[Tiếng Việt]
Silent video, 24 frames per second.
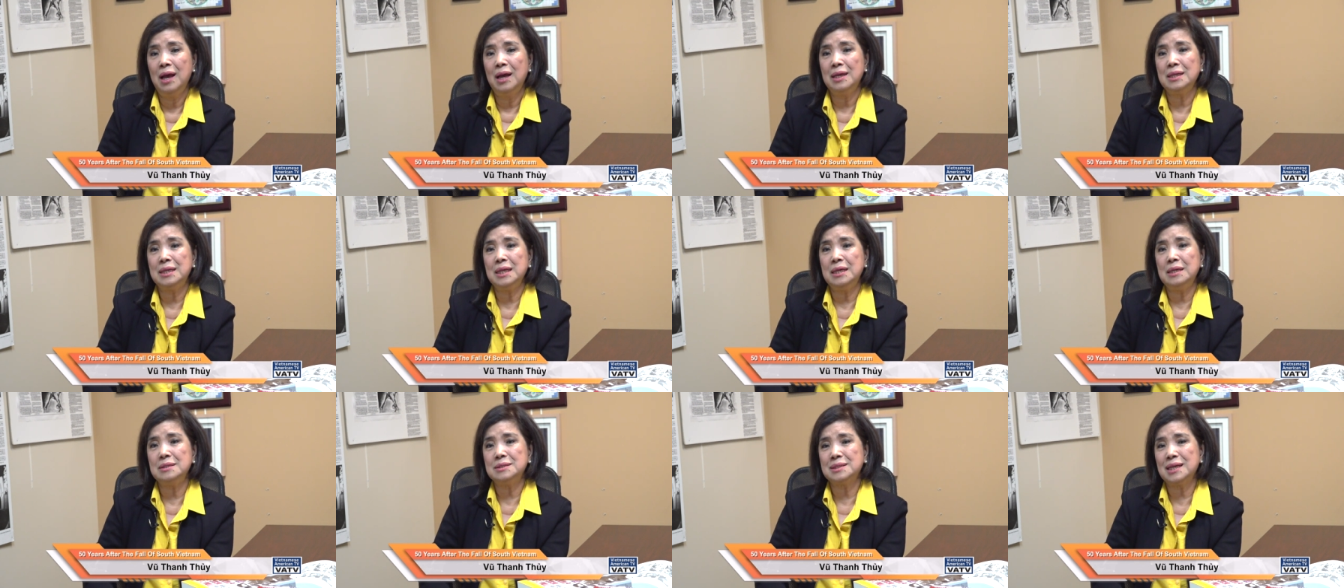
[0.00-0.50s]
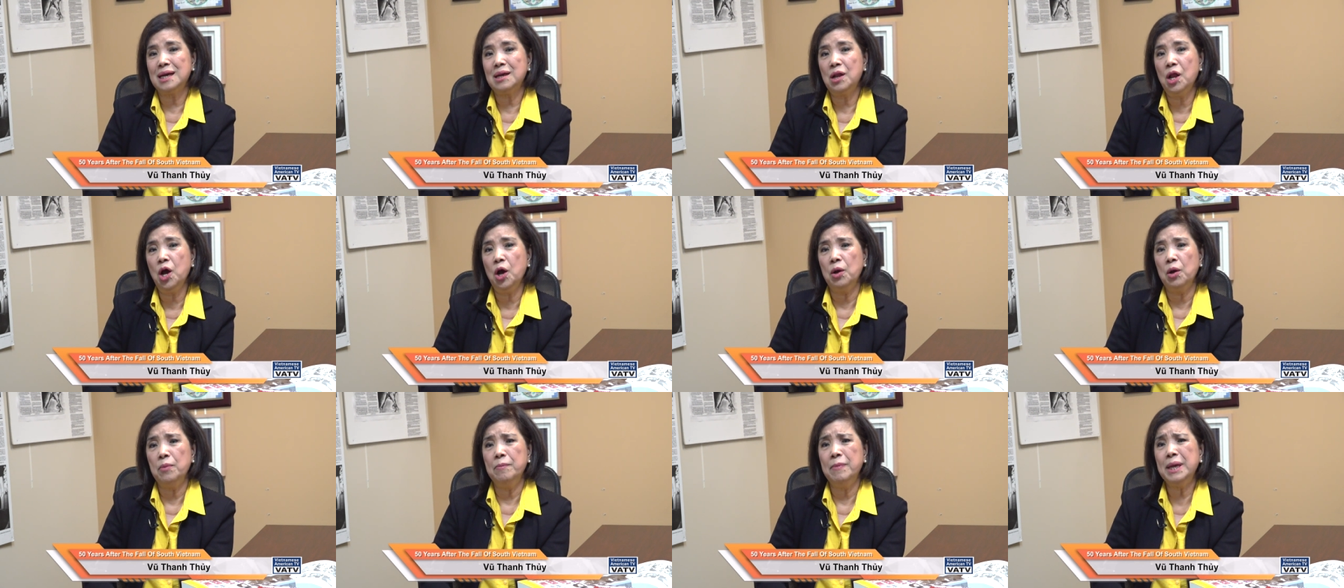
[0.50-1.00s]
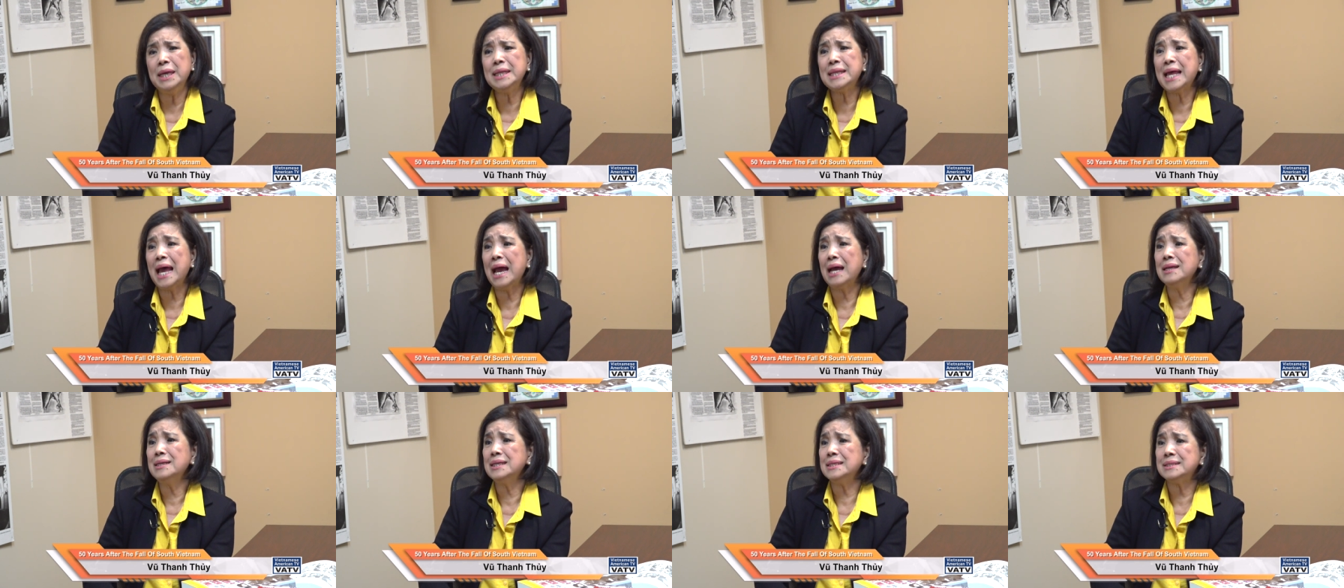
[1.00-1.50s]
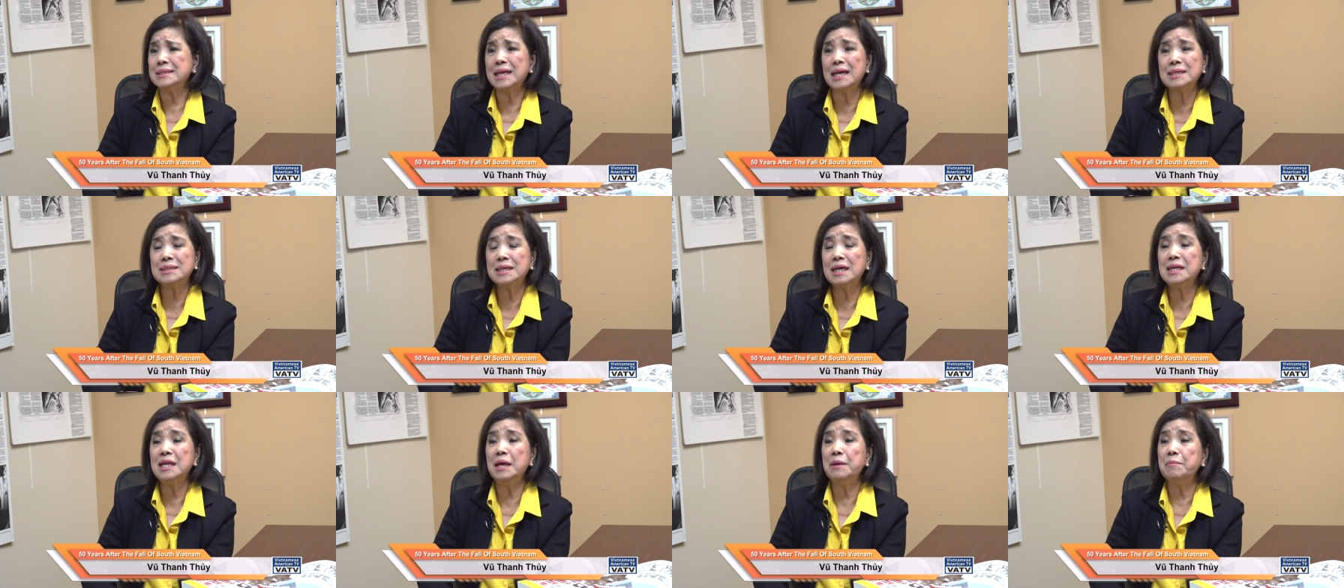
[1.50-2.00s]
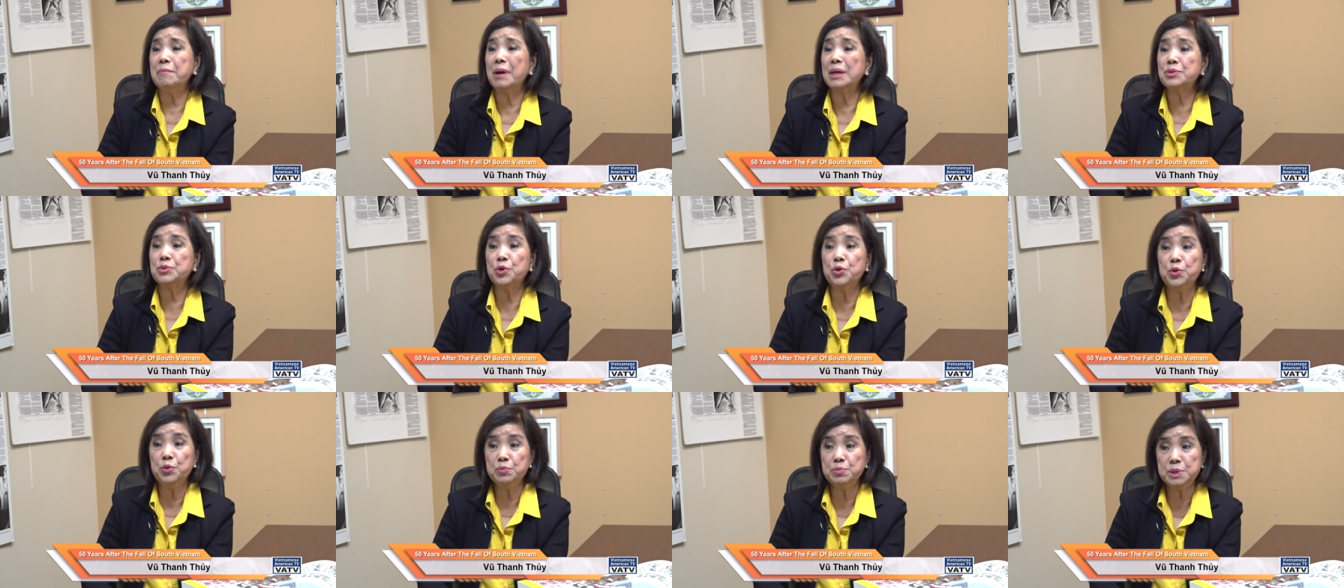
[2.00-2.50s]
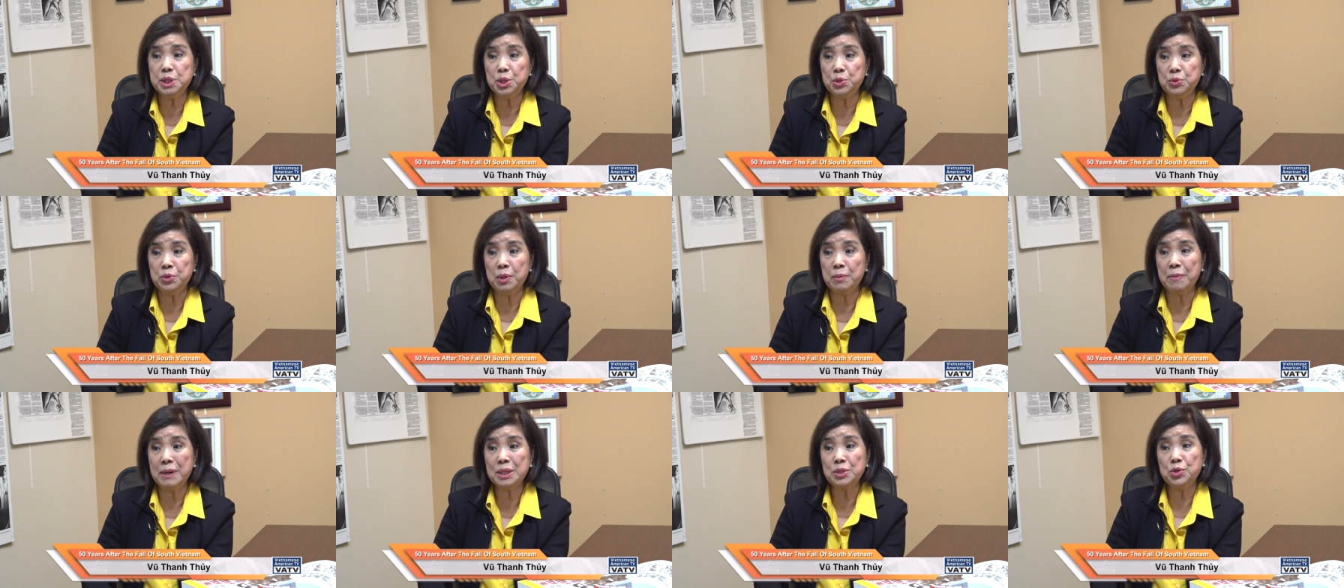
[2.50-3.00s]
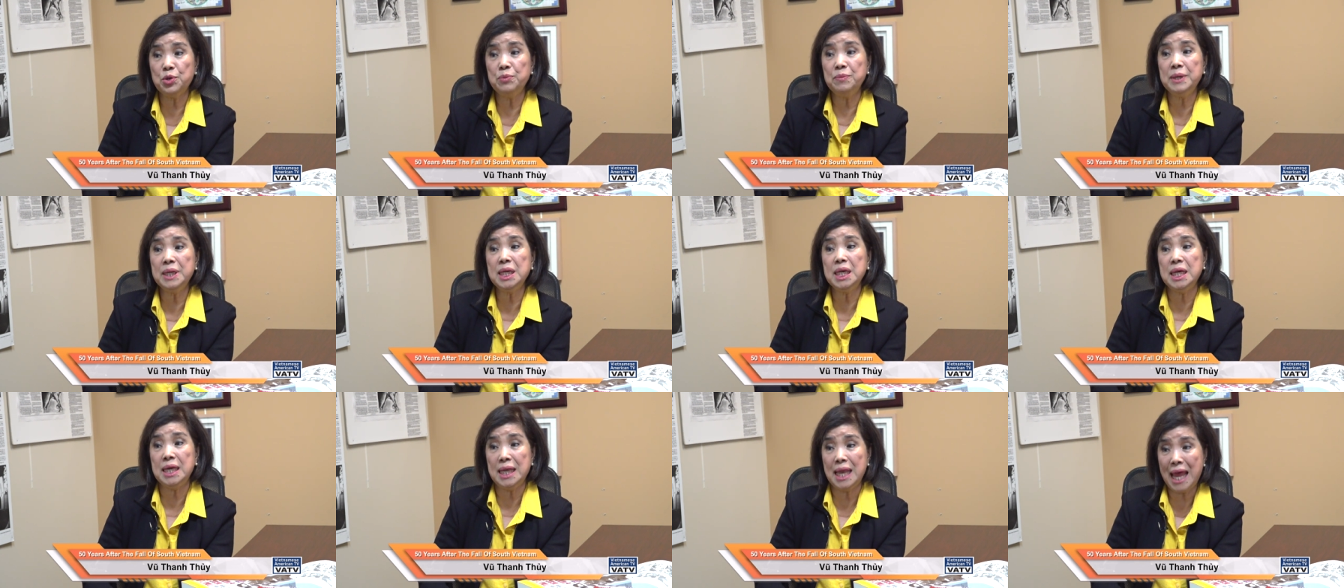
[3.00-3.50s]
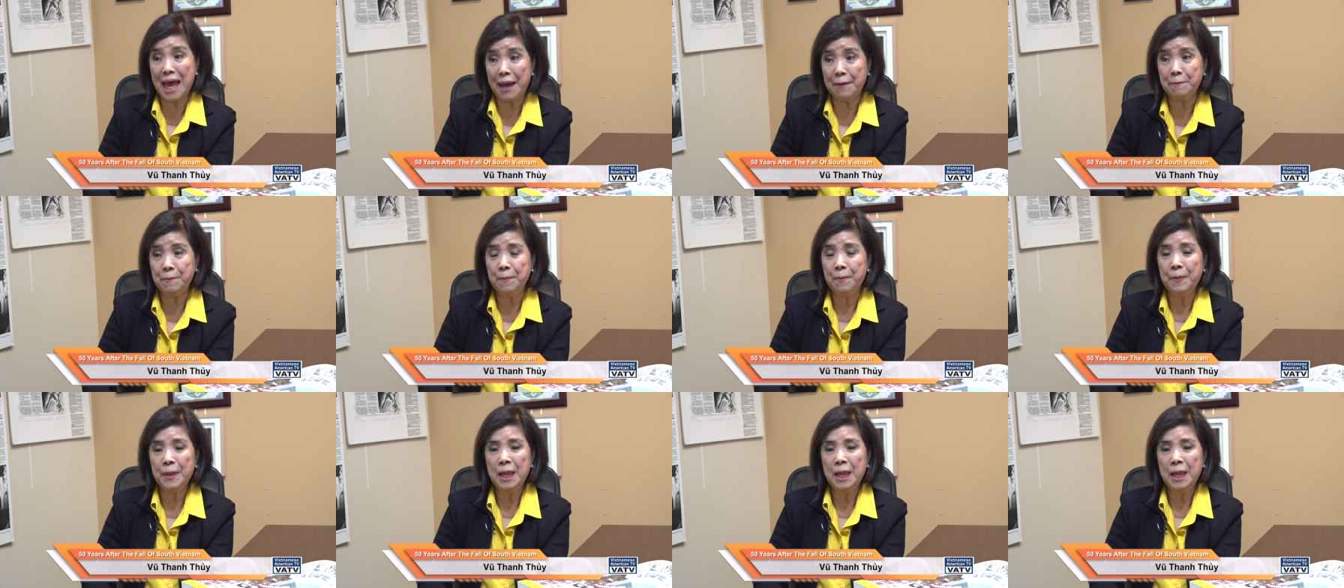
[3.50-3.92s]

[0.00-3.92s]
thì ra ở mấy tháng thì xa gia đình ba tôi không chịu được ba tôi mới nghỉ làm